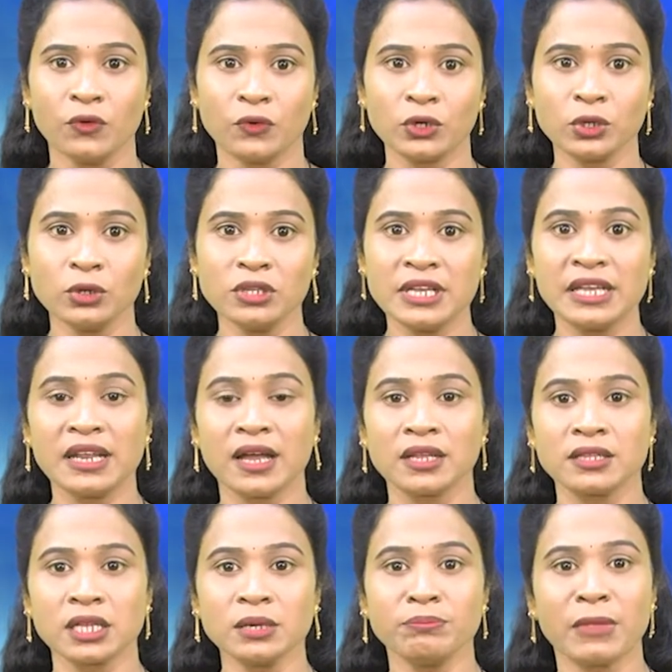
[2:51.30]
ఫోటోలు దిగిన
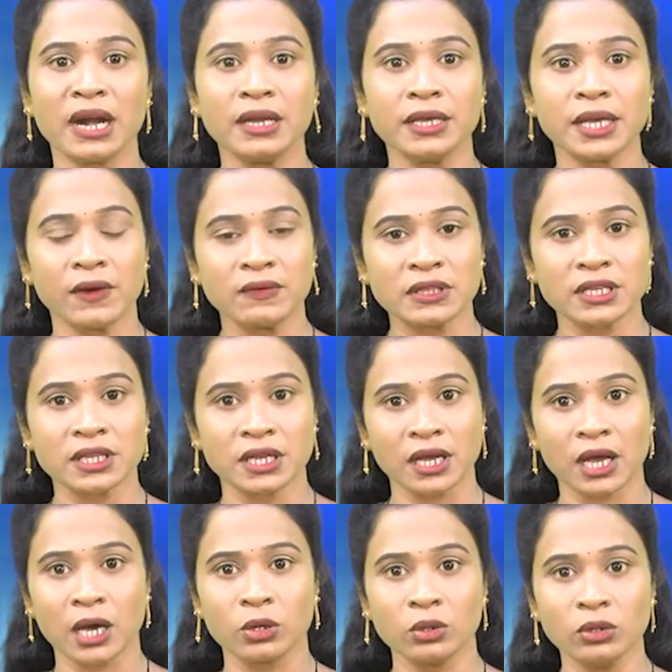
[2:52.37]
అనంతరం మళ్లీ కవిత తన
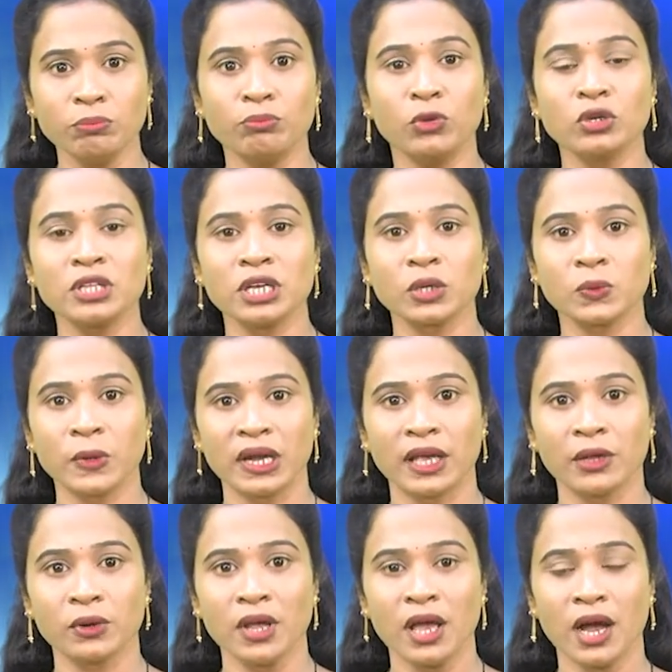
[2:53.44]
కారులో బోధనకు
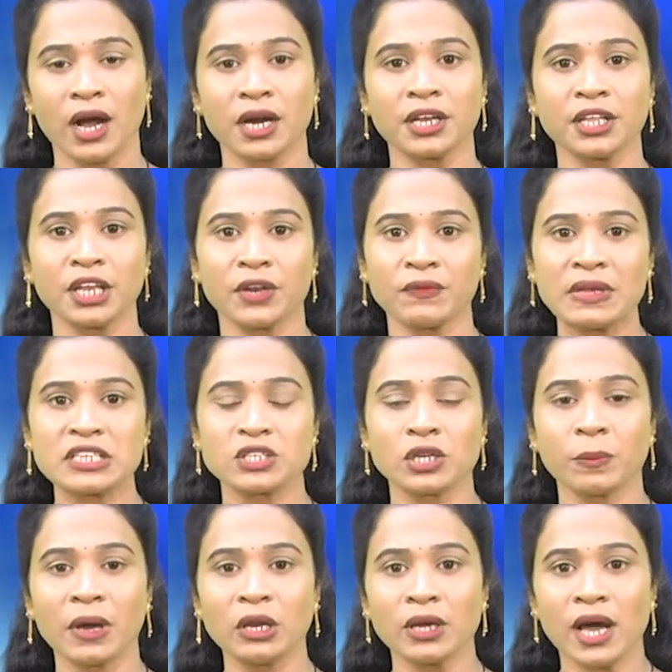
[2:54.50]
వెళ్లారు అక్కడ
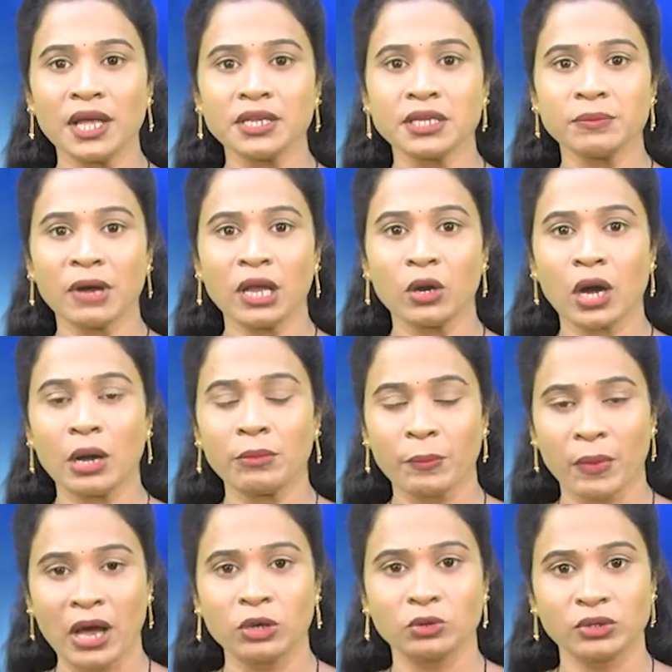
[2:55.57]
నిర్వహిస్తున్న పలు కార్యక్రమాల్లో
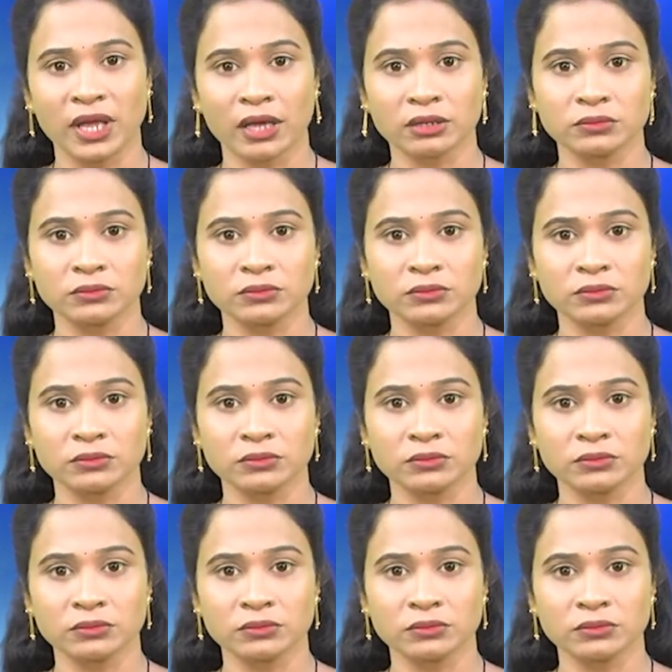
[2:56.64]
ఆమె పాల్గొన్నారు